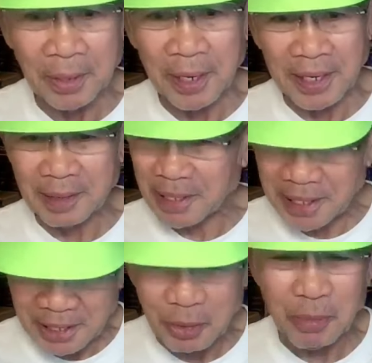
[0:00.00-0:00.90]
อาจจะไม่ใช่
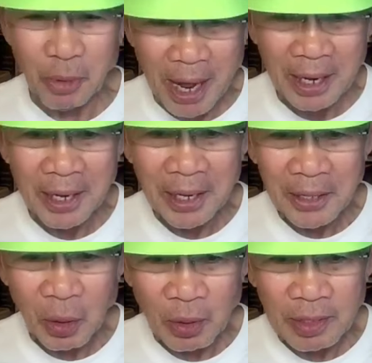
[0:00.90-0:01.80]
ทุกหมู่บ้าน
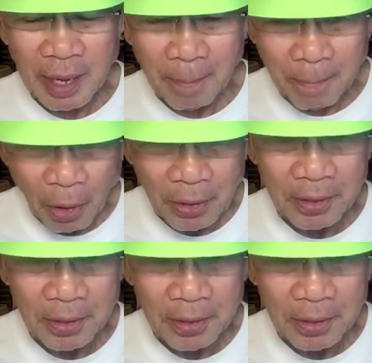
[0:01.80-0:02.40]
ทุกตำบล